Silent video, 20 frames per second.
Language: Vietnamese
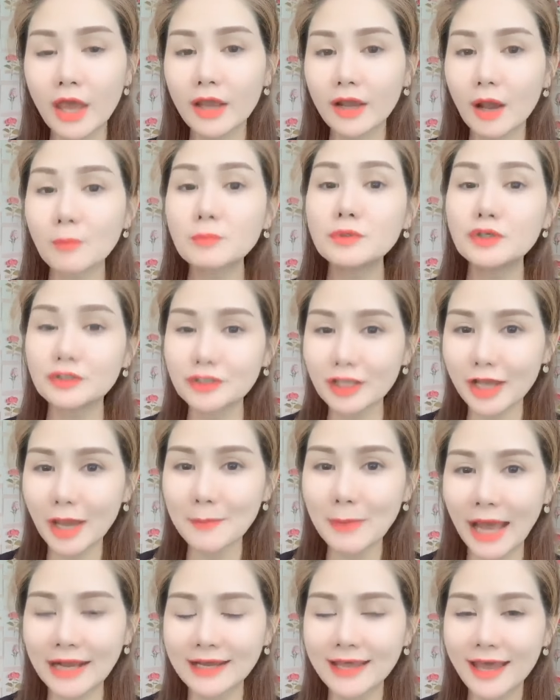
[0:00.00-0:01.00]
không được nha
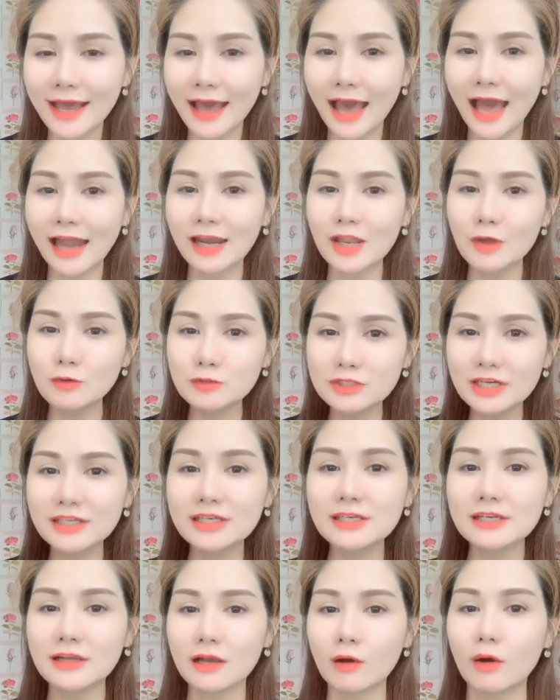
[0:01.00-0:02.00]
các bạn à, liệu
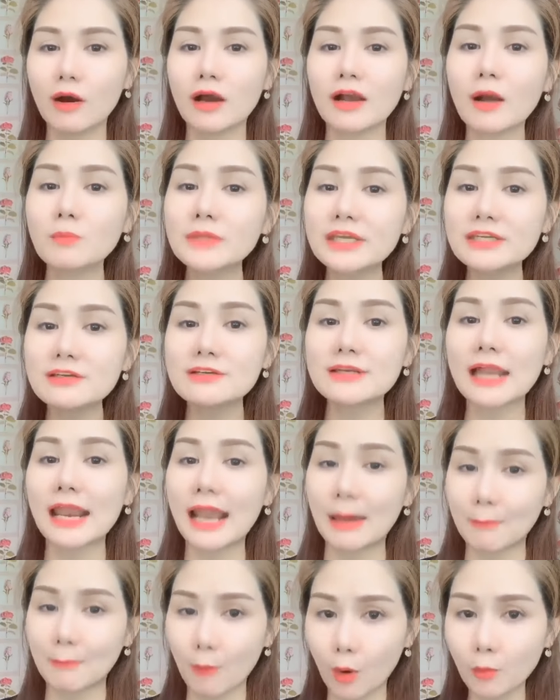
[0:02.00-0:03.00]
trình của công ty đưa
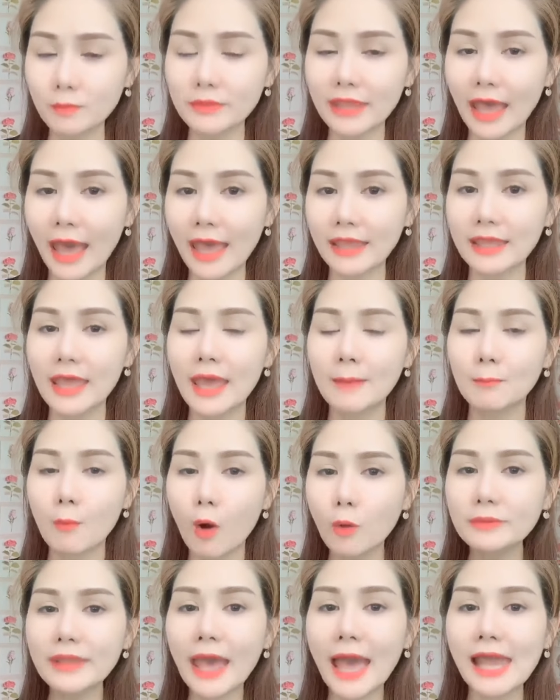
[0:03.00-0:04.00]
ra là bốn chai
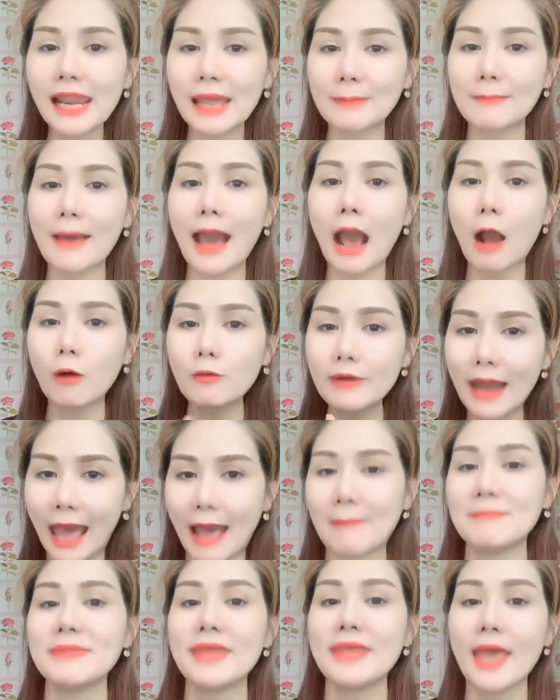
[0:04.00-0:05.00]
bốn chai là bảo
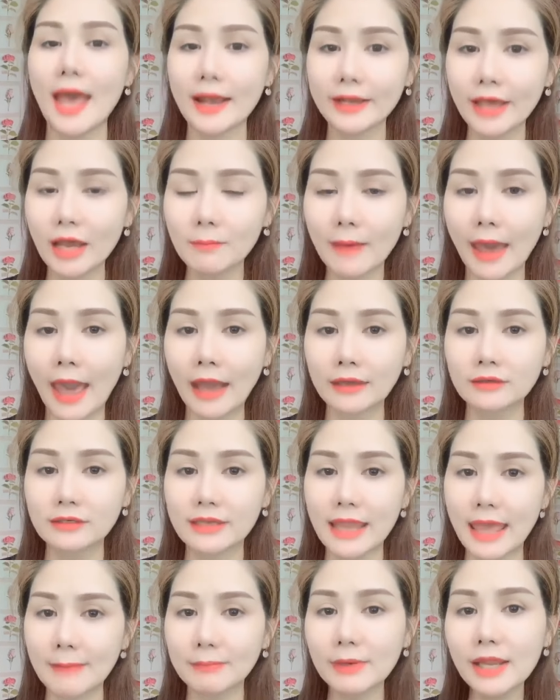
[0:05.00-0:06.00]
đảm da các bạn
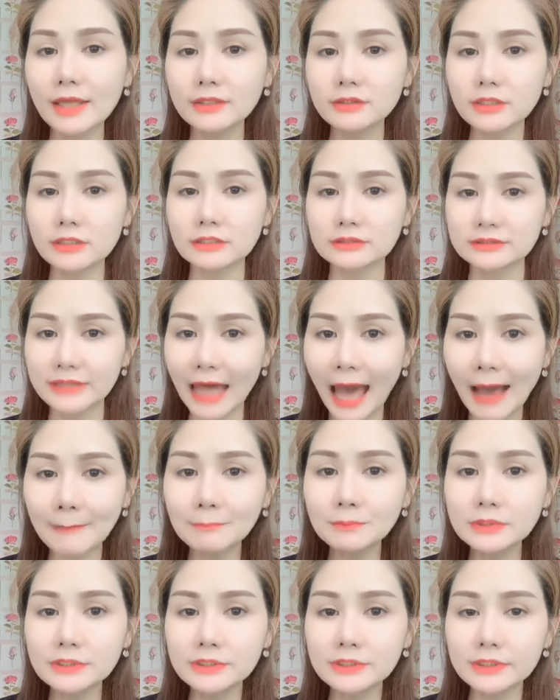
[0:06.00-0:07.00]
đẹp lên từ
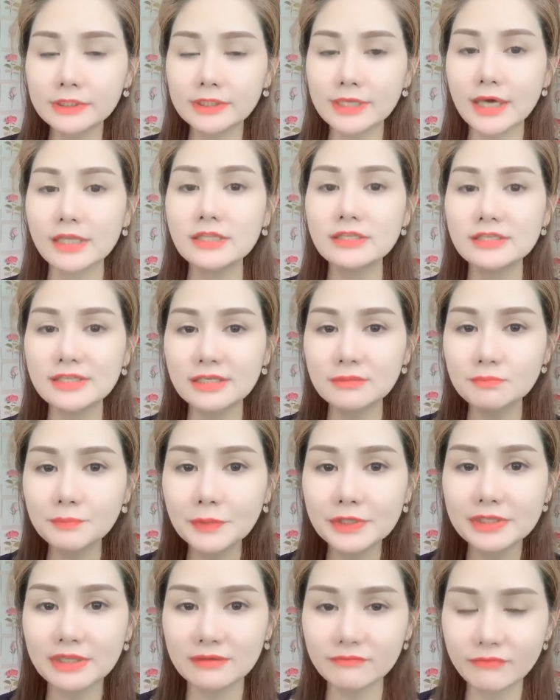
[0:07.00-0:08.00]
80 đến
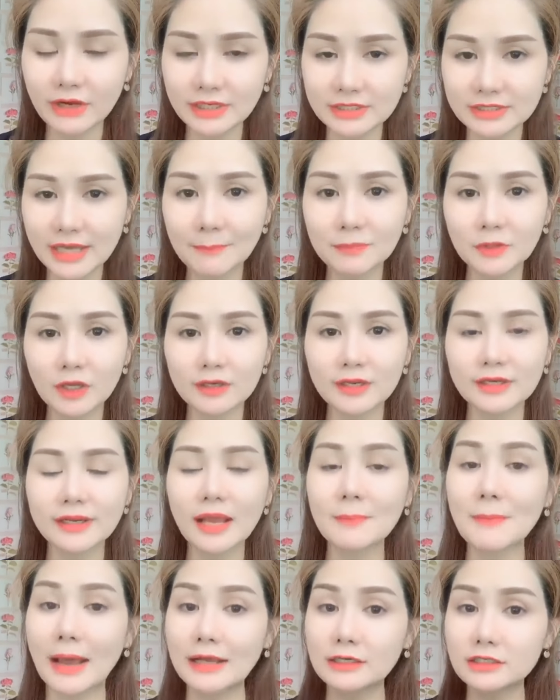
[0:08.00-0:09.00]
99 phần trăm cho nên
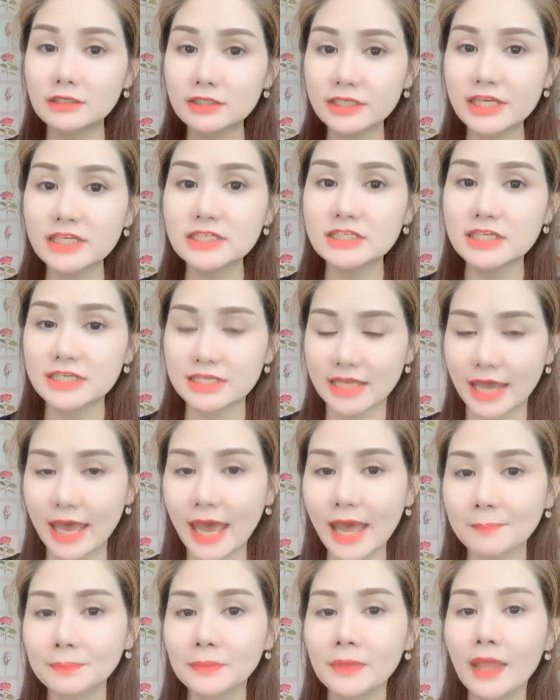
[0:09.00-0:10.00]
các bạn cứ kiên trì
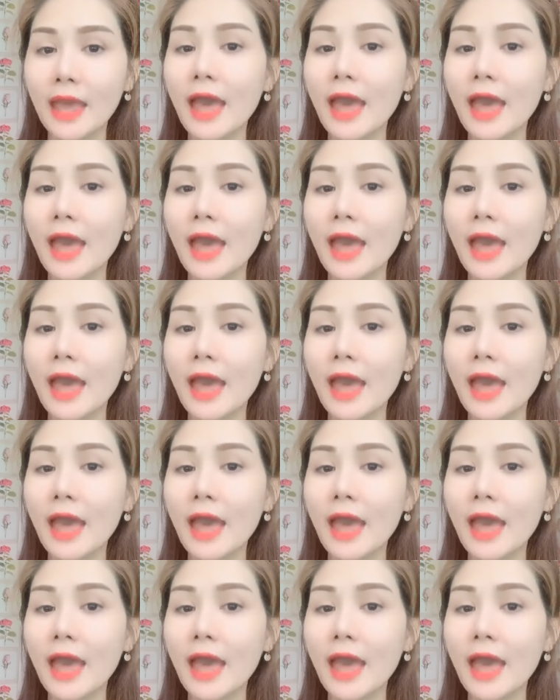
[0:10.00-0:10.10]
ha